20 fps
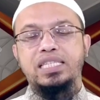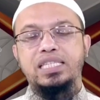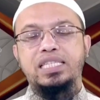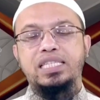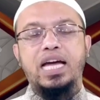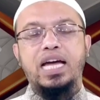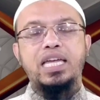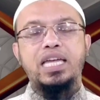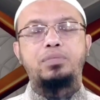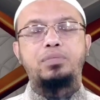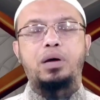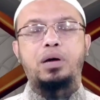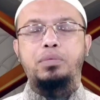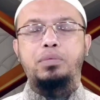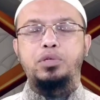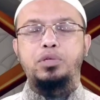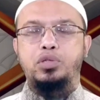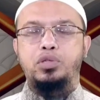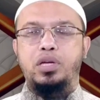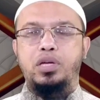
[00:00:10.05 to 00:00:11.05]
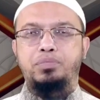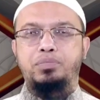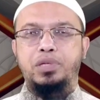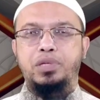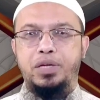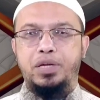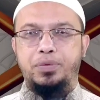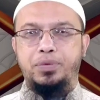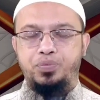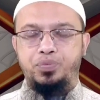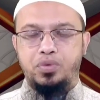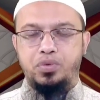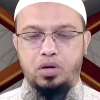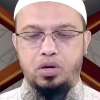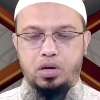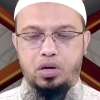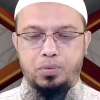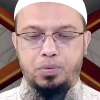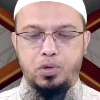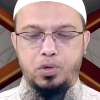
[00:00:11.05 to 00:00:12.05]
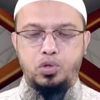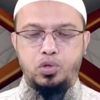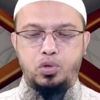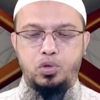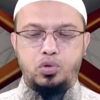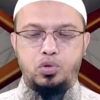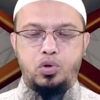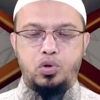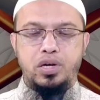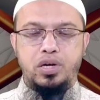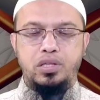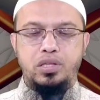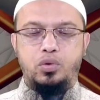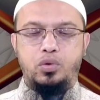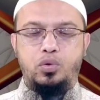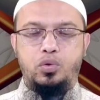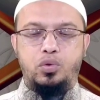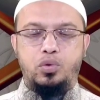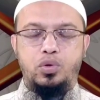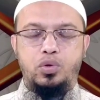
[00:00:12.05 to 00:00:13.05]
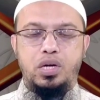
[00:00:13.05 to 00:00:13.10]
স্থায়ীভাবে যদি আপনি অপারেশন করেন তো